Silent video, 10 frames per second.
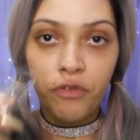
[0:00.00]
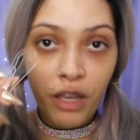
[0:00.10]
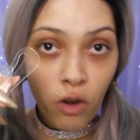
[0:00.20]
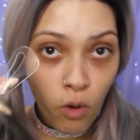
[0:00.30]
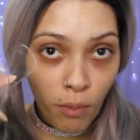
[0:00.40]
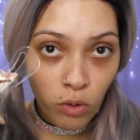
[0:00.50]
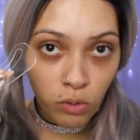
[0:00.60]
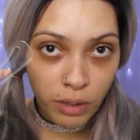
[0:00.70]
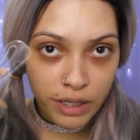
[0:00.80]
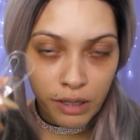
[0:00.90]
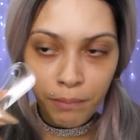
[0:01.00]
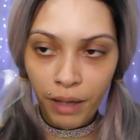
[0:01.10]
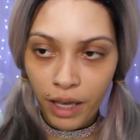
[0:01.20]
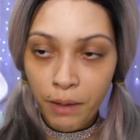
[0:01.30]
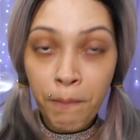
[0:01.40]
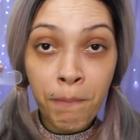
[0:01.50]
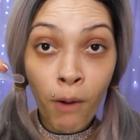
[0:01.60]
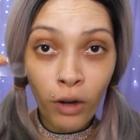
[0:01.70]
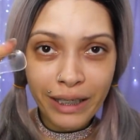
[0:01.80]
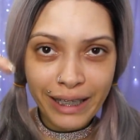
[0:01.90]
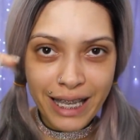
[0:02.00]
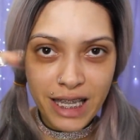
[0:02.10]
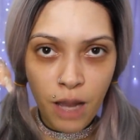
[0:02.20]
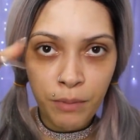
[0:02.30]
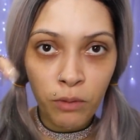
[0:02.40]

Vem com molduras também molinha, sabe?